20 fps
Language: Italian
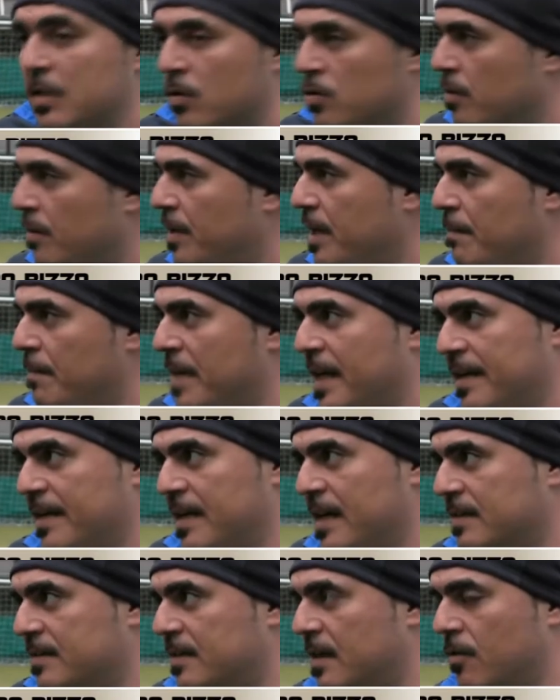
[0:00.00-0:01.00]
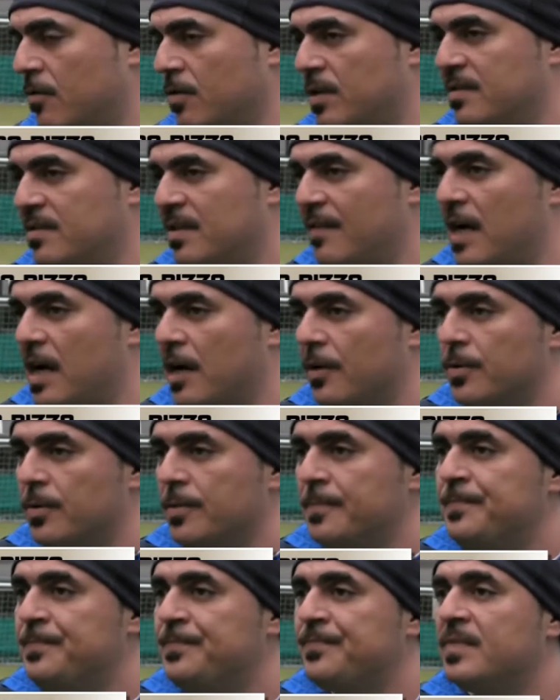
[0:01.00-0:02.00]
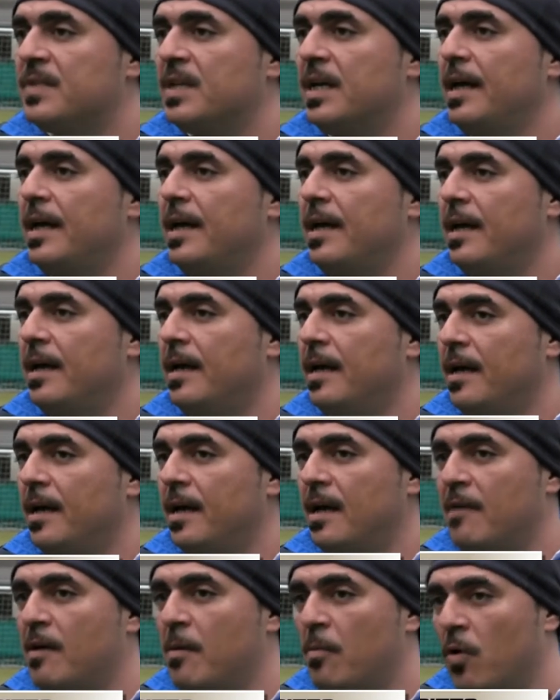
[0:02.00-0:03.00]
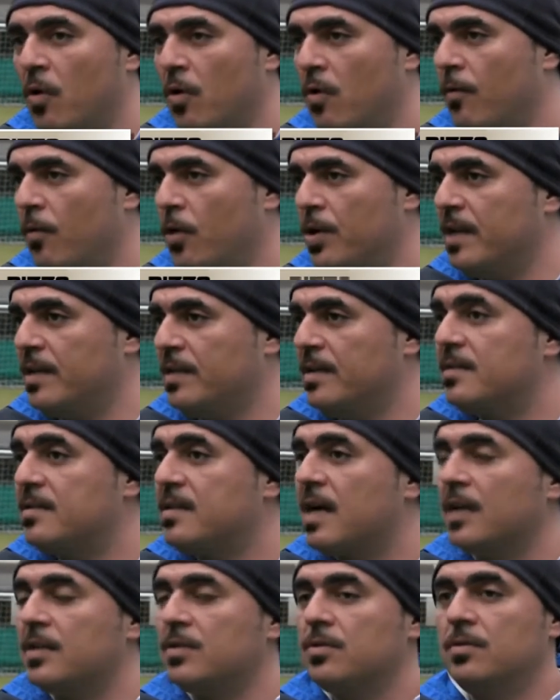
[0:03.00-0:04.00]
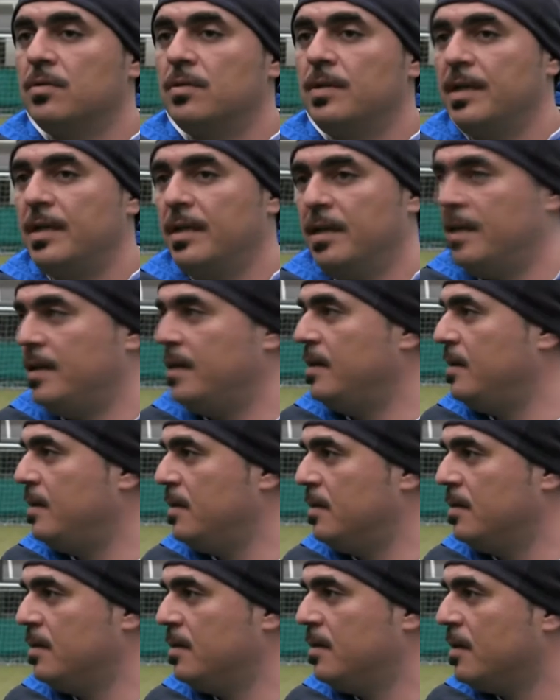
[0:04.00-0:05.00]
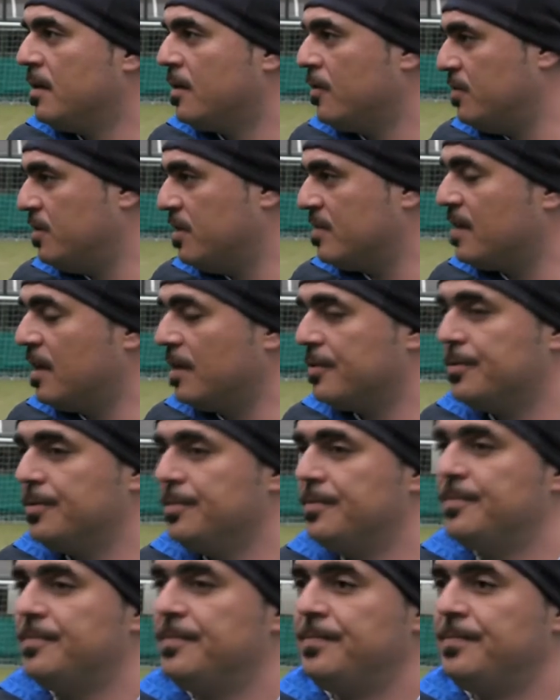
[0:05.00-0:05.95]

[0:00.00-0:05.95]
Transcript: secondo me immeritata con il Saviano e avevamo voglia di riscatto e così è stato.